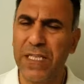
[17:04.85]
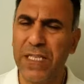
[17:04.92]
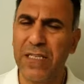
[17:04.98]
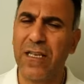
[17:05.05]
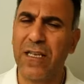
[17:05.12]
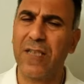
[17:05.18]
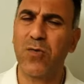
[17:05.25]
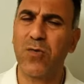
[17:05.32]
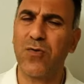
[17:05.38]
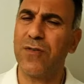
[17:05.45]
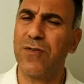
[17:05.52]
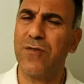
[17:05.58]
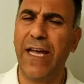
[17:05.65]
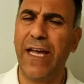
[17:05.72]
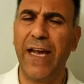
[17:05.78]
bu
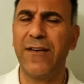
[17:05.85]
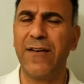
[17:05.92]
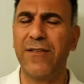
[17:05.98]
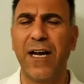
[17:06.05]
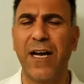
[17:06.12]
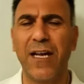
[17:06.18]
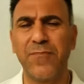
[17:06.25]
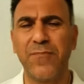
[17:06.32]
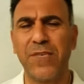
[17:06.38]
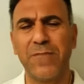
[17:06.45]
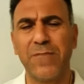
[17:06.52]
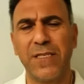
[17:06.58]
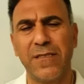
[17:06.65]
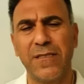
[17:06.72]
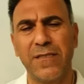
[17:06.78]
meditasyonu her daim
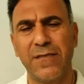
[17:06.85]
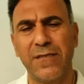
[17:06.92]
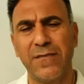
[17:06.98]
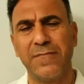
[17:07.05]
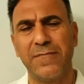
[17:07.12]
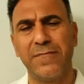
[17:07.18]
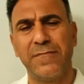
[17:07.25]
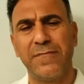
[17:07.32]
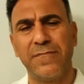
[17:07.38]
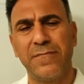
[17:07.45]
yapınız.